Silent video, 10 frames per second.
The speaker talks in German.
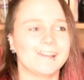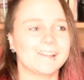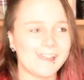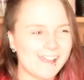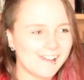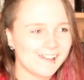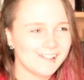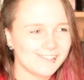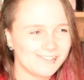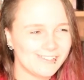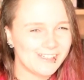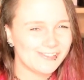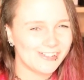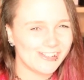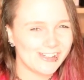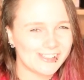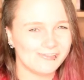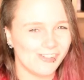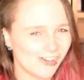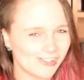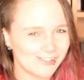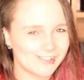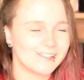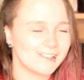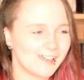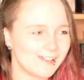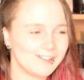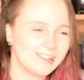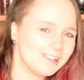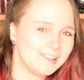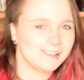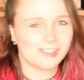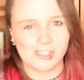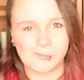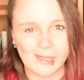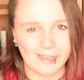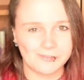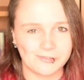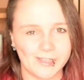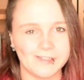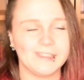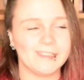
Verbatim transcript: ja, viele von euch mögen da in dieses Schema reinfallen.